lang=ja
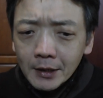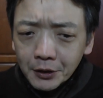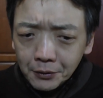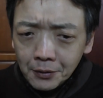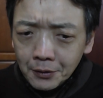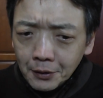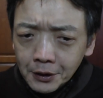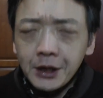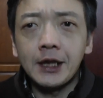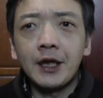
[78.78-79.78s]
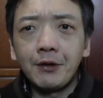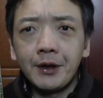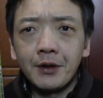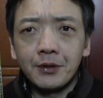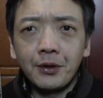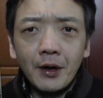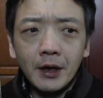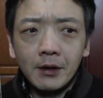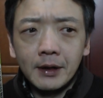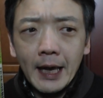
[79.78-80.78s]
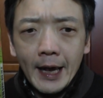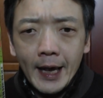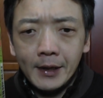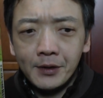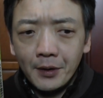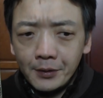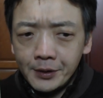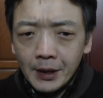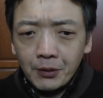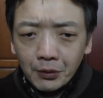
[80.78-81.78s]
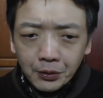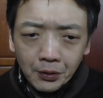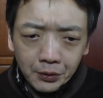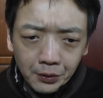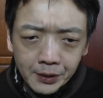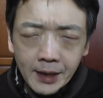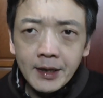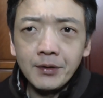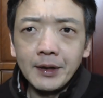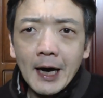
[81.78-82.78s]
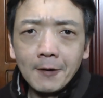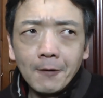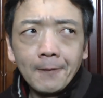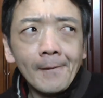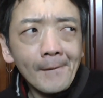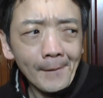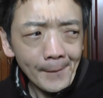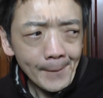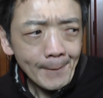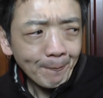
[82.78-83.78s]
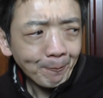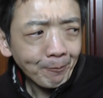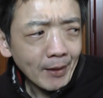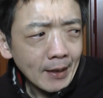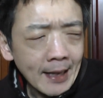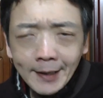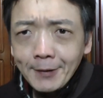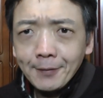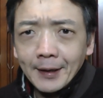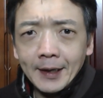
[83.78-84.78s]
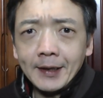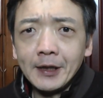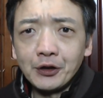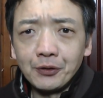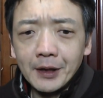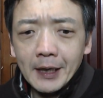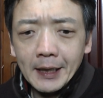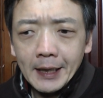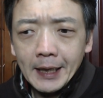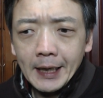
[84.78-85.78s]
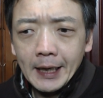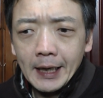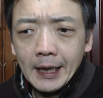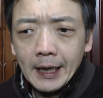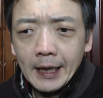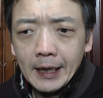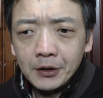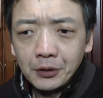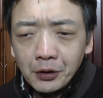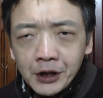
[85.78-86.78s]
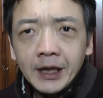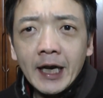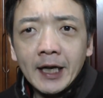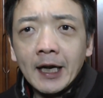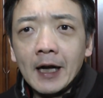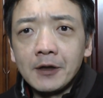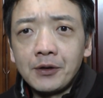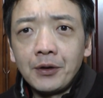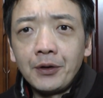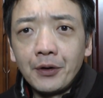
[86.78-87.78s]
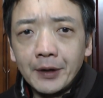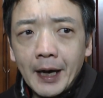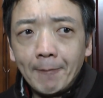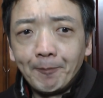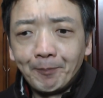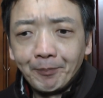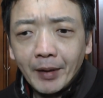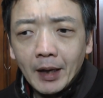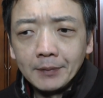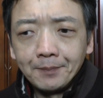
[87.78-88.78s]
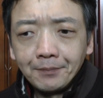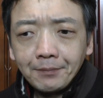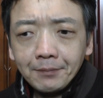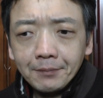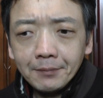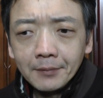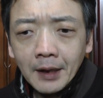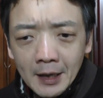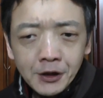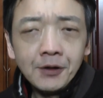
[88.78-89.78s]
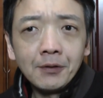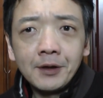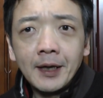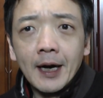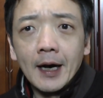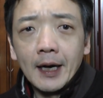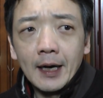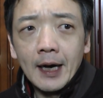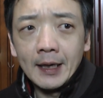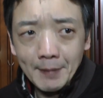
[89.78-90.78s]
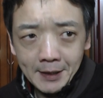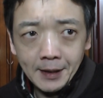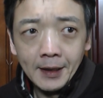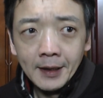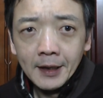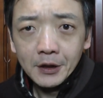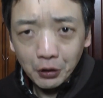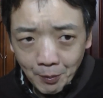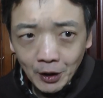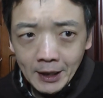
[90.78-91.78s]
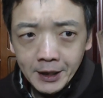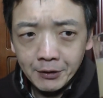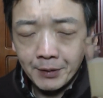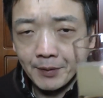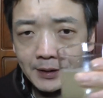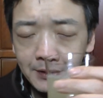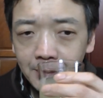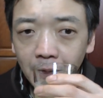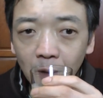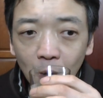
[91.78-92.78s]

ちょっと喉越し、キウイのすごい、えー、強い癖、独特の癖ですよね。あの、なんて言うたらいいんでしょうか。あちょっと刺激が強いような感じの癖があります。ちょっともう一回チェックしてみます。